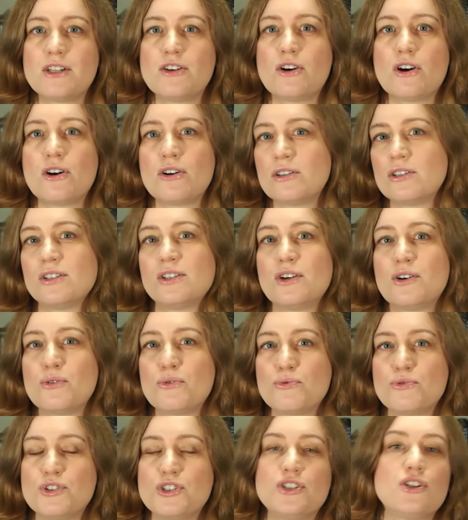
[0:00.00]
do, e, do
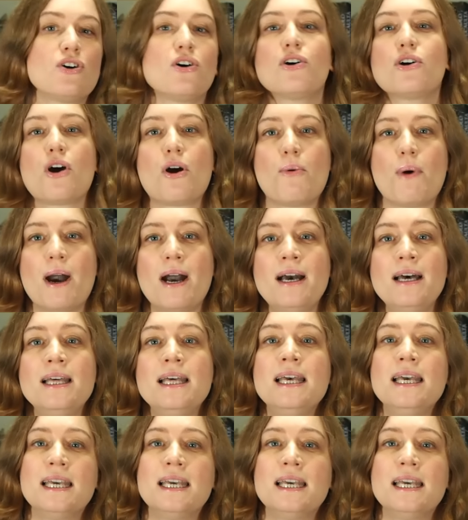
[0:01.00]
ludzi dookoła.